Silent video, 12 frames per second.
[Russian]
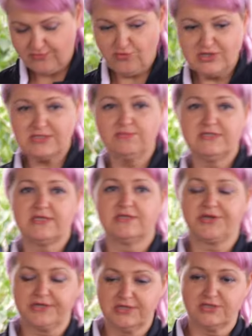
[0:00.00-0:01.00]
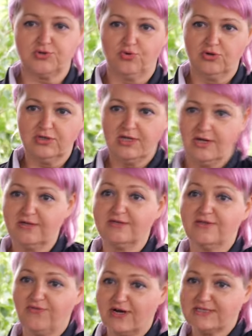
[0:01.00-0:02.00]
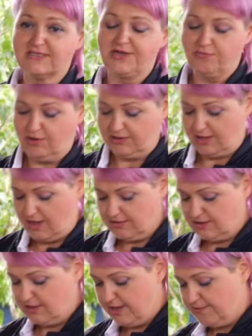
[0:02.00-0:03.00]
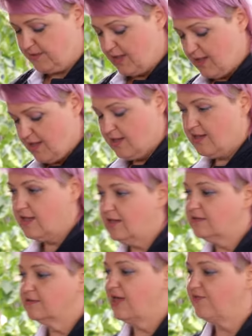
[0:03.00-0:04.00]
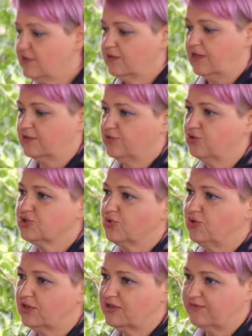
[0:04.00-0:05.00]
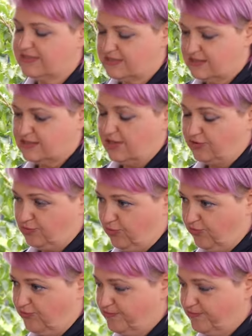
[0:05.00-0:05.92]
80 традиционные, 20 ремонтантные и новинки, тоже около 20 сортов.